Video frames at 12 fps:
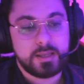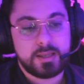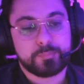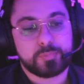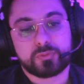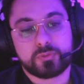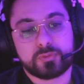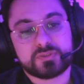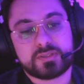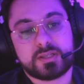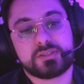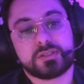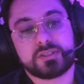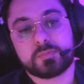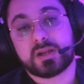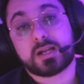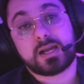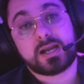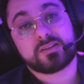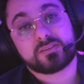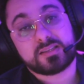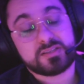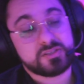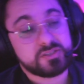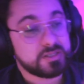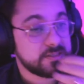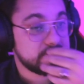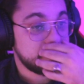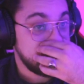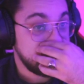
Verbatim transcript: produtos né, de, de mercado até se a gente quiser,